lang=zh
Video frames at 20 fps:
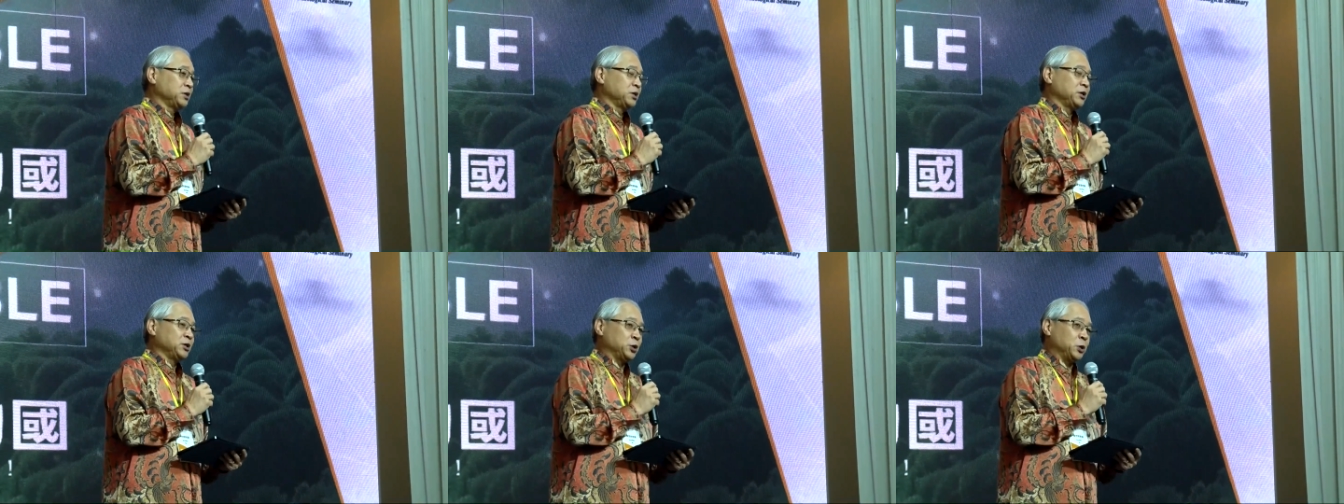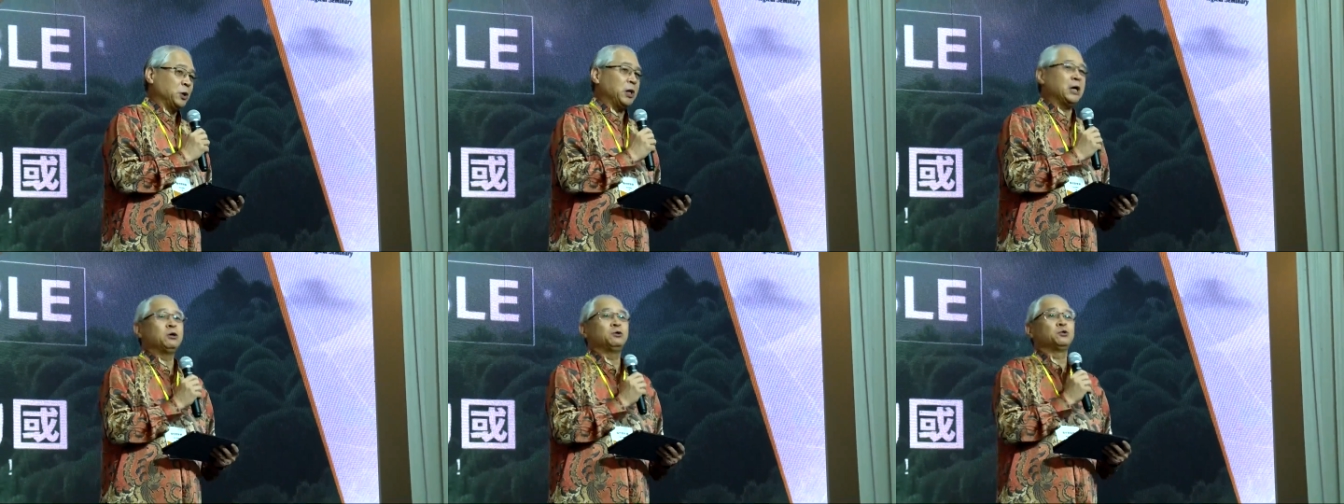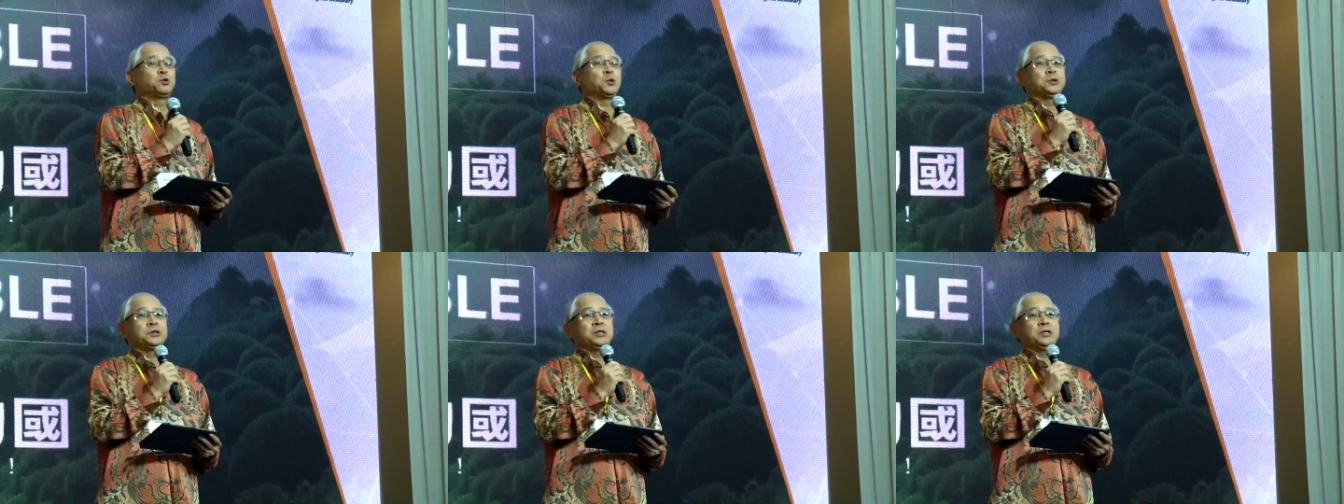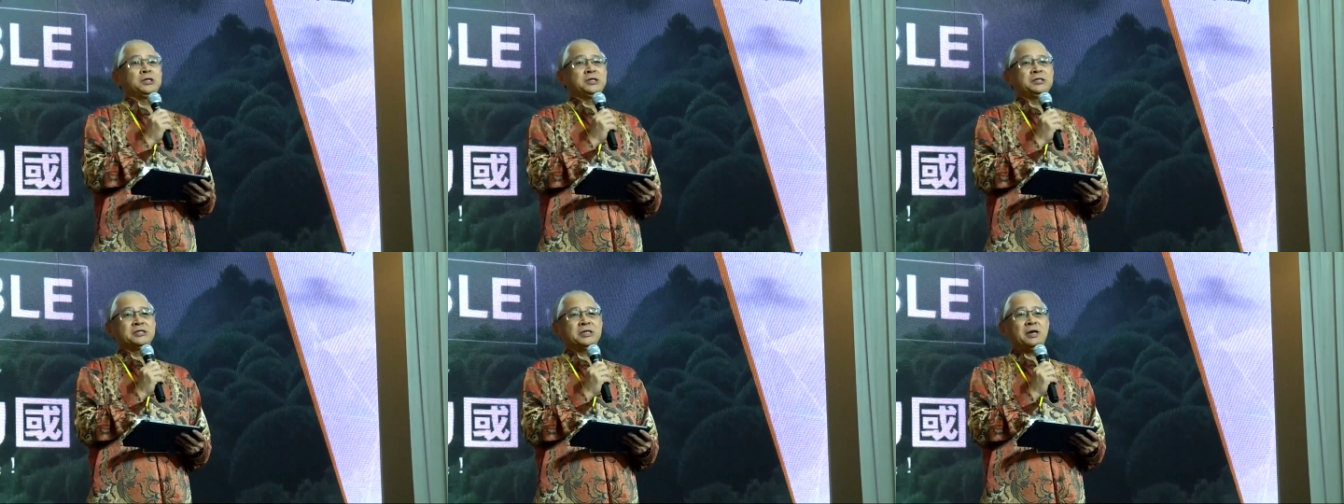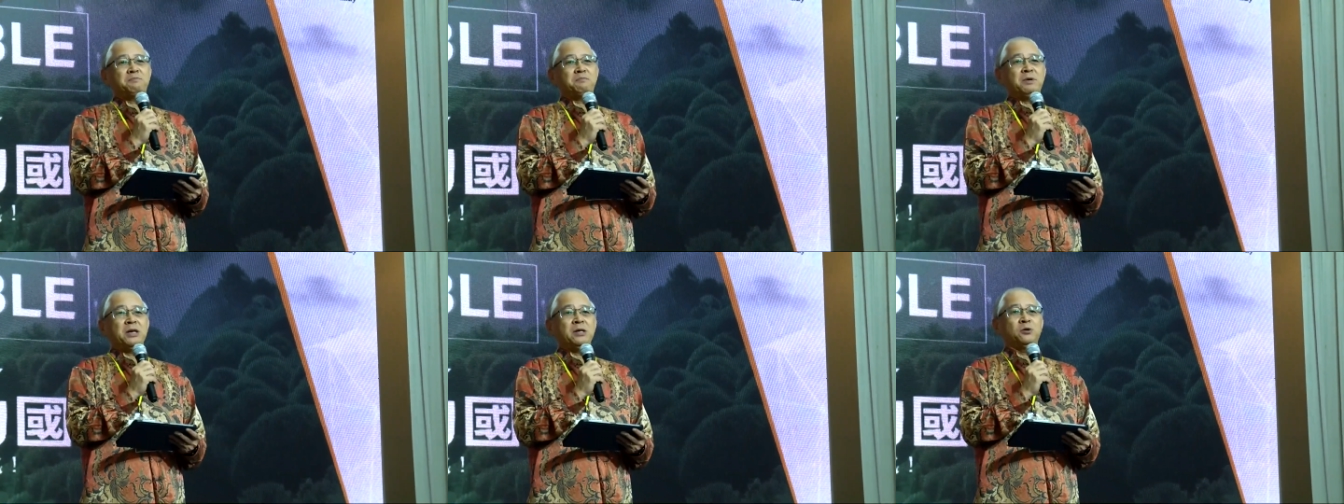有好多的人在
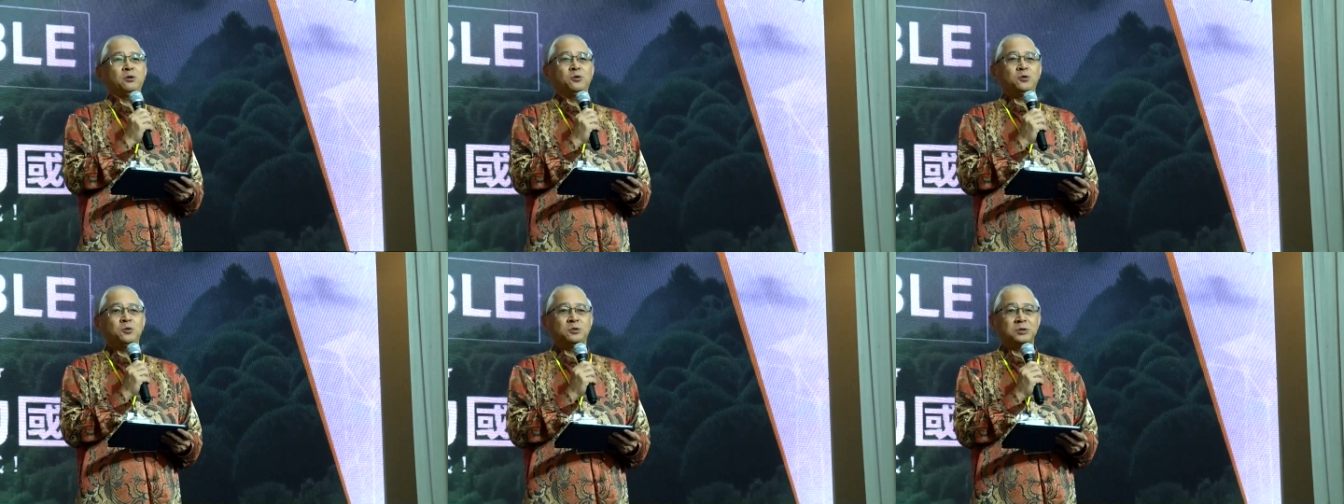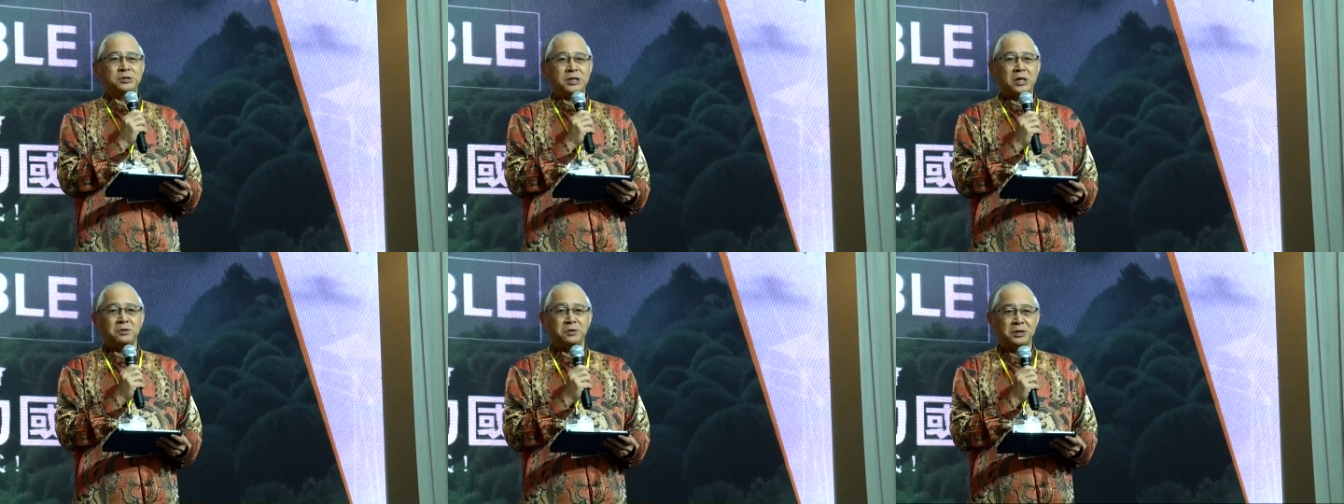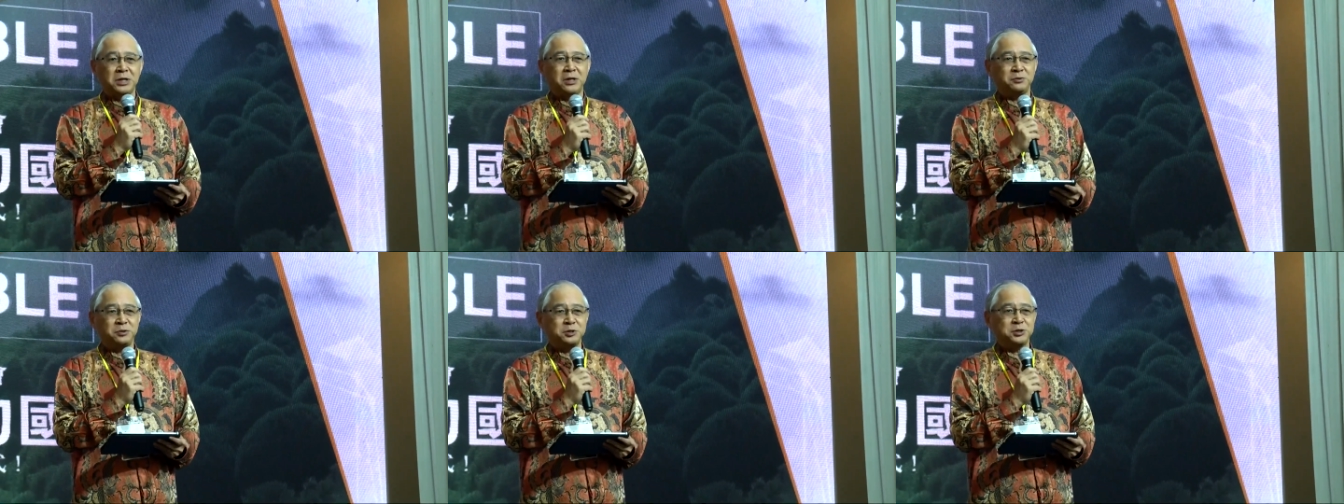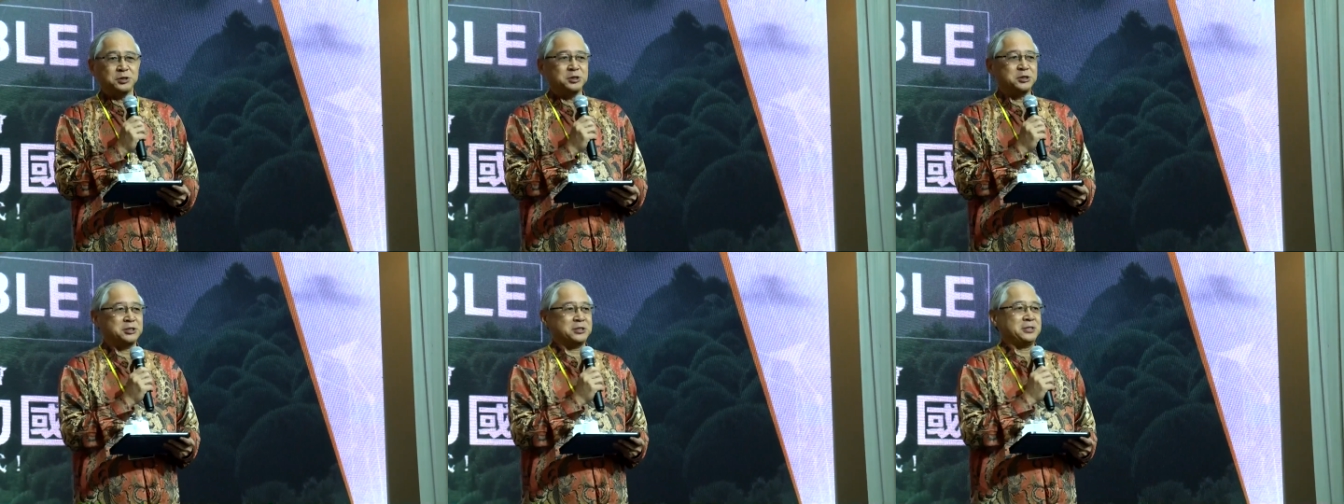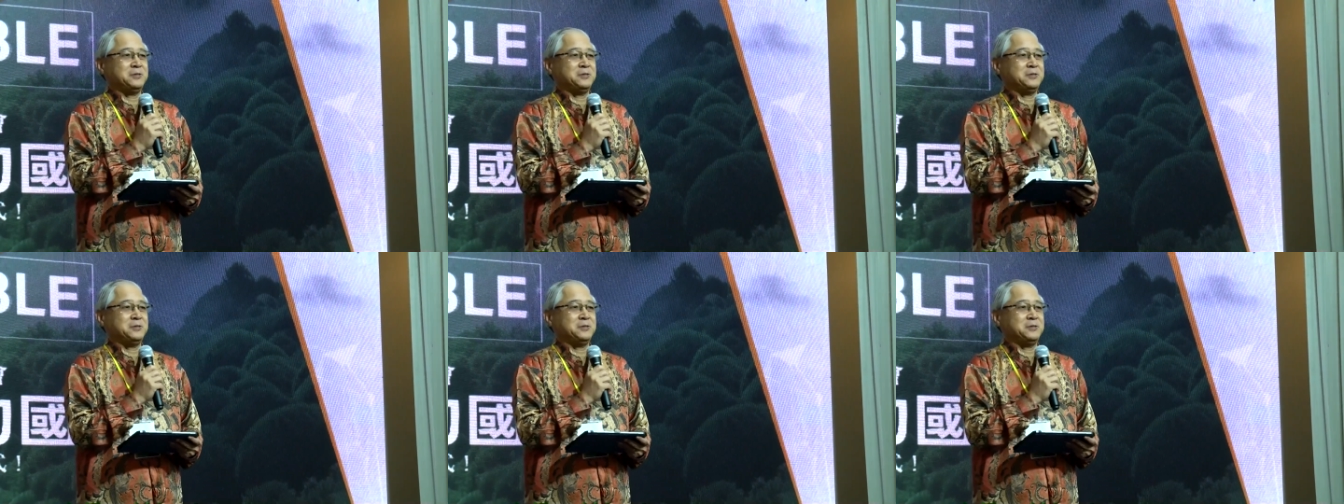背后用祷告支持。